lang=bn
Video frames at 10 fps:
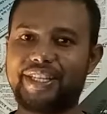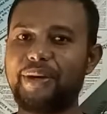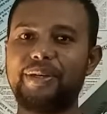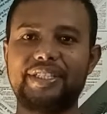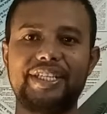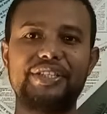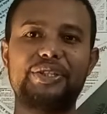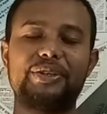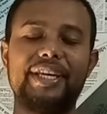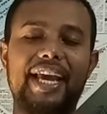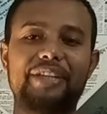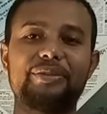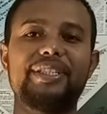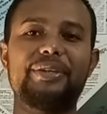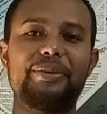তাহলে সে নিশ্চয়ই
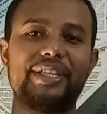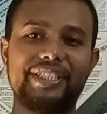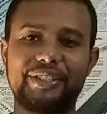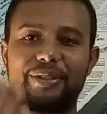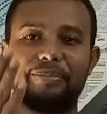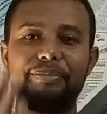এতদিনে হয়ে যেত